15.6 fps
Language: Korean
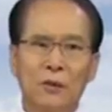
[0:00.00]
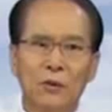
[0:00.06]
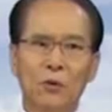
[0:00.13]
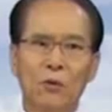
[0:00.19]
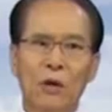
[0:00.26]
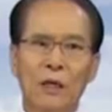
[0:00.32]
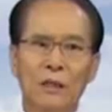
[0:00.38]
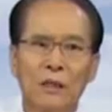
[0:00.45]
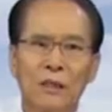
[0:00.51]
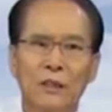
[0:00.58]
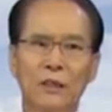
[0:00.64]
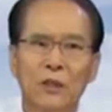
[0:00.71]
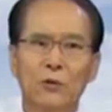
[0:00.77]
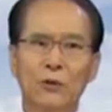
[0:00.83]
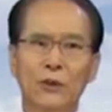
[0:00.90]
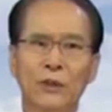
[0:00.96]
노아를
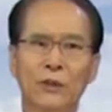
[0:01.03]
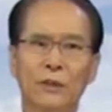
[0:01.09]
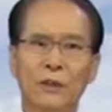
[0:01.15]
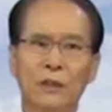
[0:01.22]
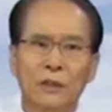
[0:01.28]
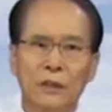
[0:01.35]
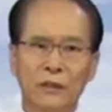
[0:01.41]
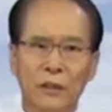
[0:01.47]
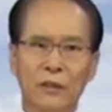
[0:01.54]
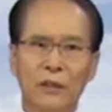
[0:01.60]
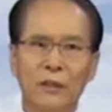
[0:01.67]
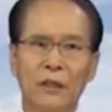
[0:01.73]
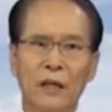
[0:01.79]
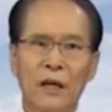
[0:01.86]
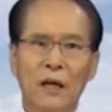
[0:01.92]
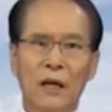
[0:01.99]
세우셨던
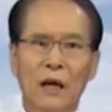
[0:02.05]
것은